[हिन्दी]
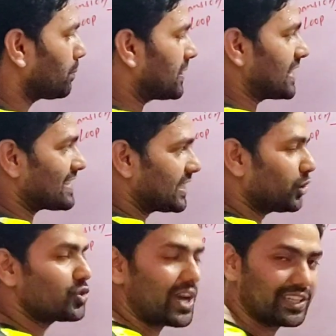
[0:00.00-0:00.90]
तो 50 से
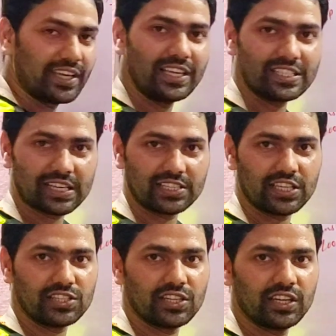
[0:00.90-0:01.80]
तो ज़्यादा ही इसका
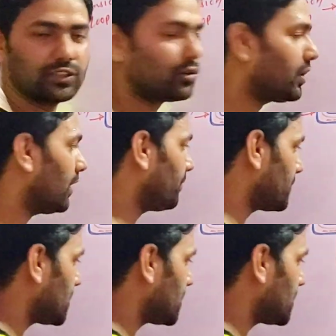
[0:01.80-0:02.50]
चेंज इन लेंथ होगा